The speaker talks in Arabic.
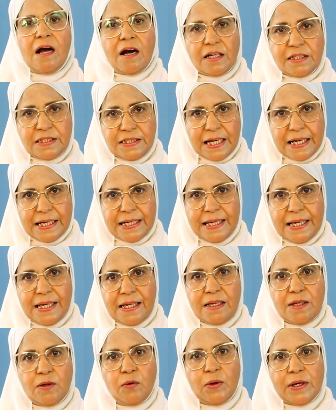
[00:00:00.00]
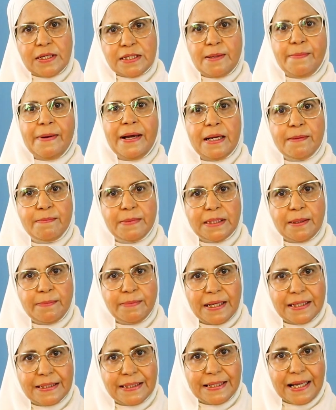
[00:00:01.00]
هغطي عليها وهسيبها لما
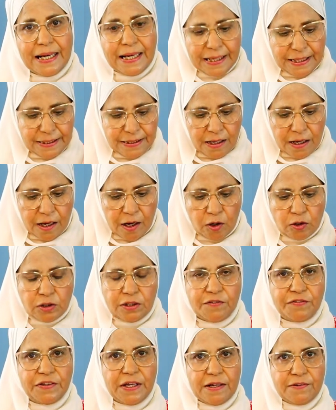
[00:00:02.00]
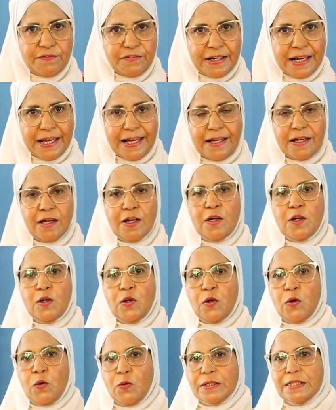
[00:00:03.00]
تبدا تدخن هحط فيها الفراخ
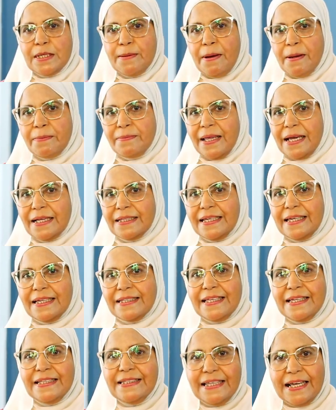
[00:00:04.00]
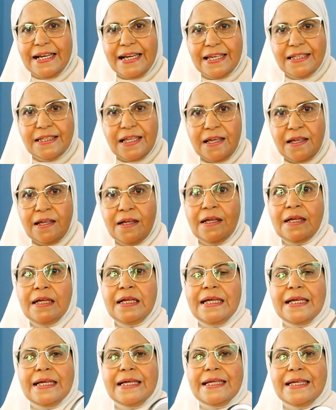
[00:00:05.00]
واسيبها بتاع دقيقتين ثلاثه
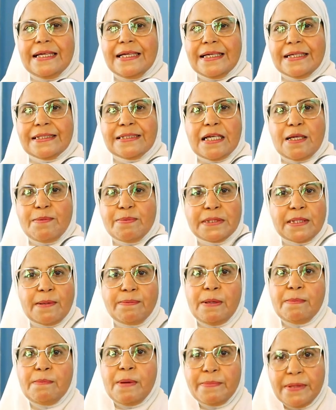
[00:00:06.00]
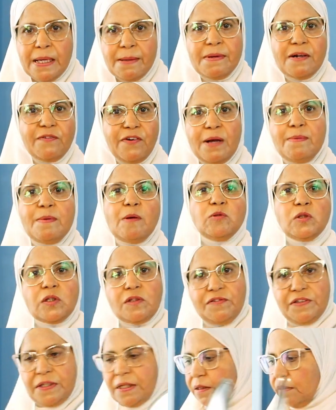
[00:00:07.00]
آه زي بالظبط لما بنعمل فحمه
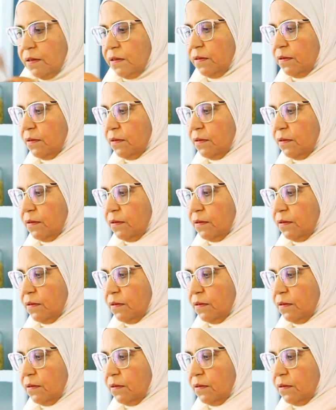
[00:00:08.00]
ونطفيها